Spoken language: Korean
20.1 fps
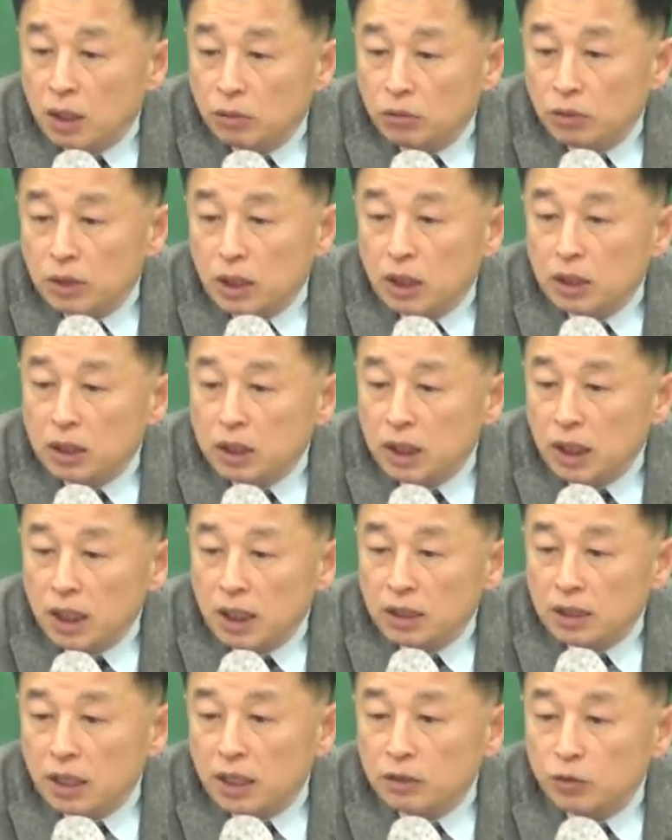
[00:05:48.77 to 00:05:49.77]
우리가
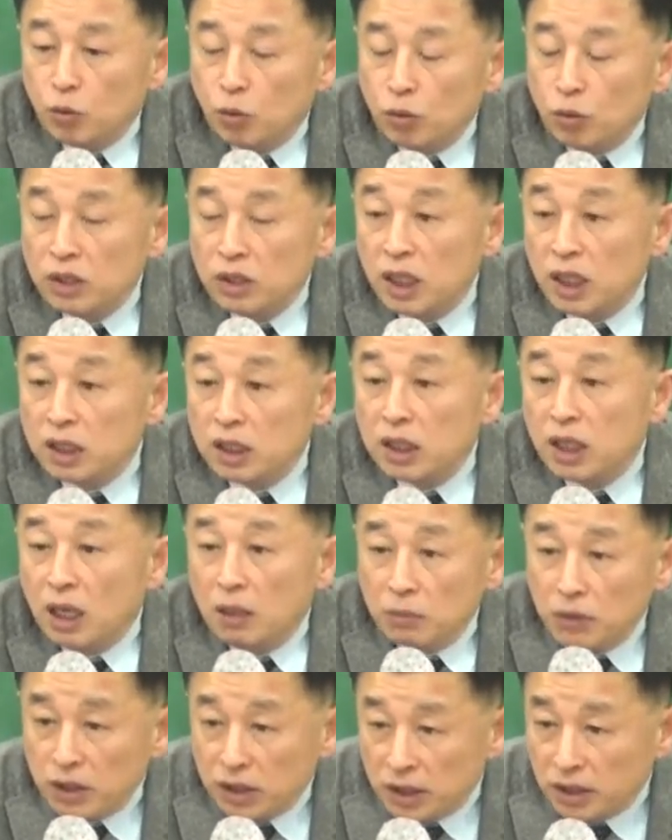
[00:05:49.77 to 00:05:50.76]
은행에다가 돈을
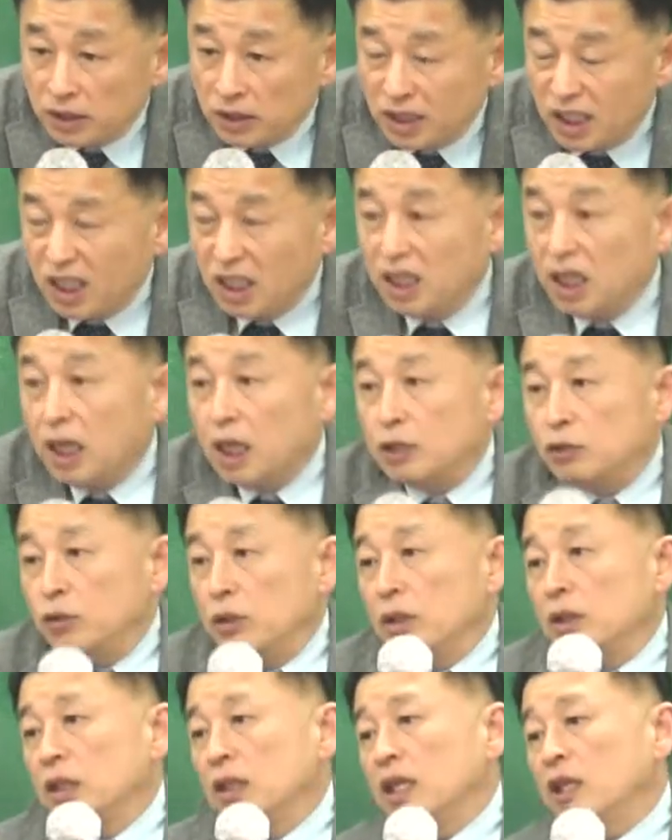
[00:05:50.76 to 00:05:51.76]
예치하면은 기대할 수
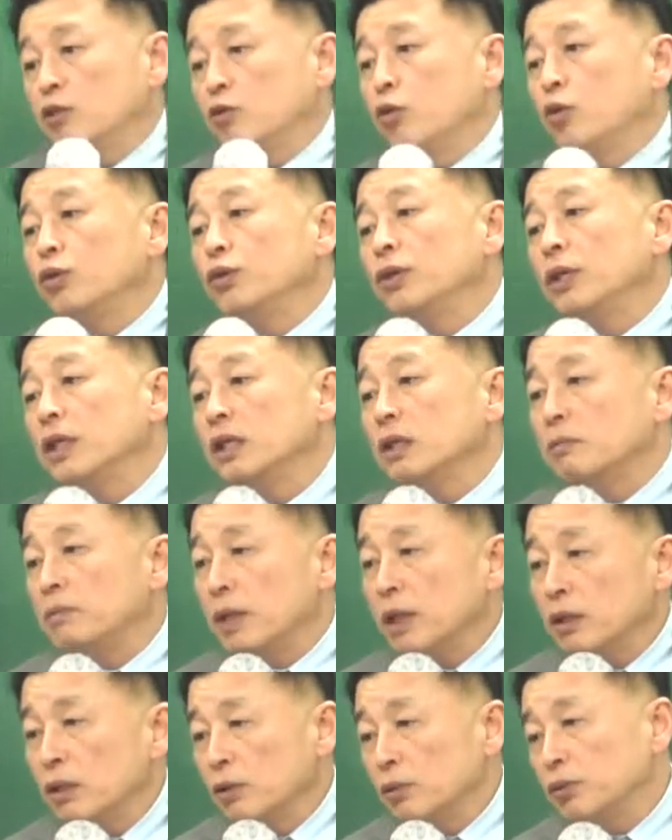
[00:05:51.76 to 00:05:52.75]
있는 게
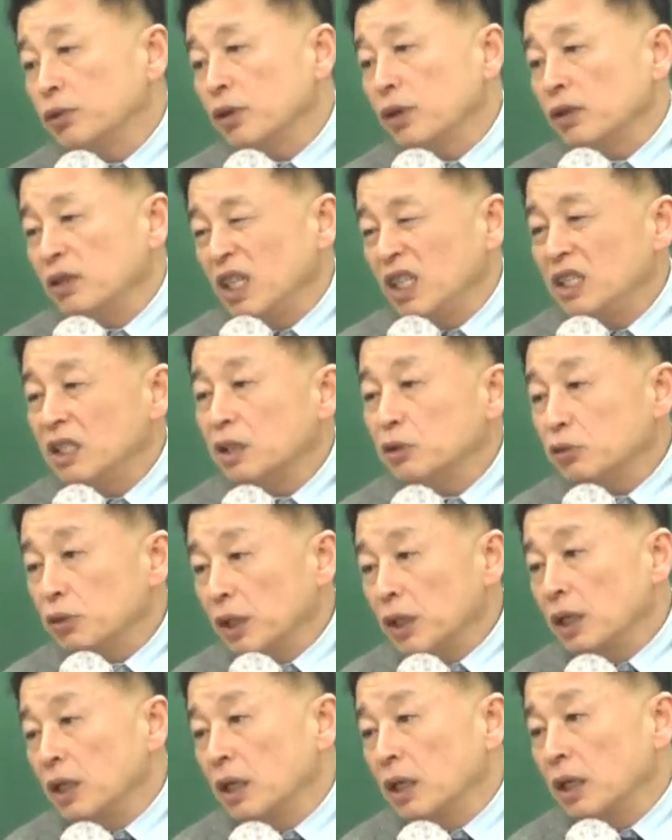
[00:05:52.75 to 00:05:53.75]
소득이득밖에 없어요. 이자
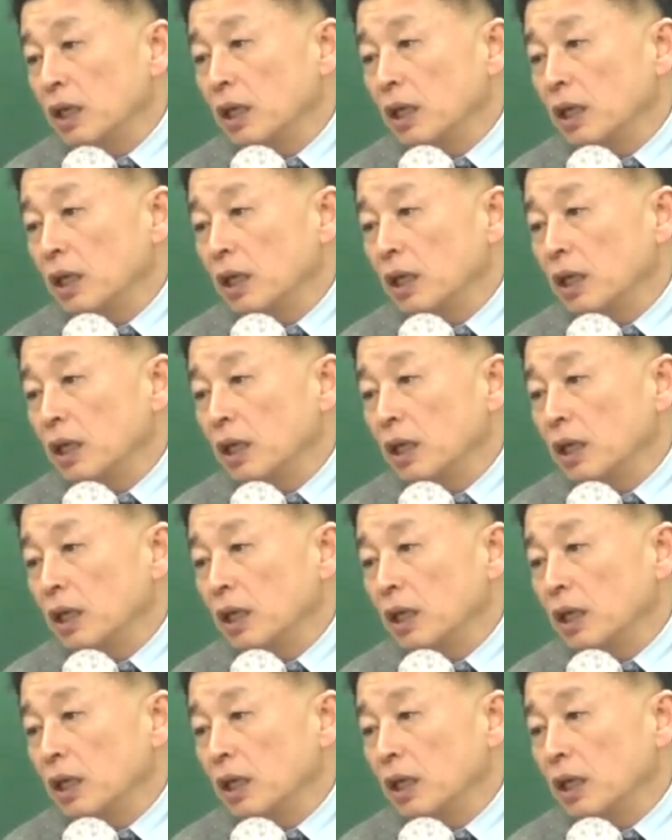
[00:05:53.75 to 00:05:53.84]
수익.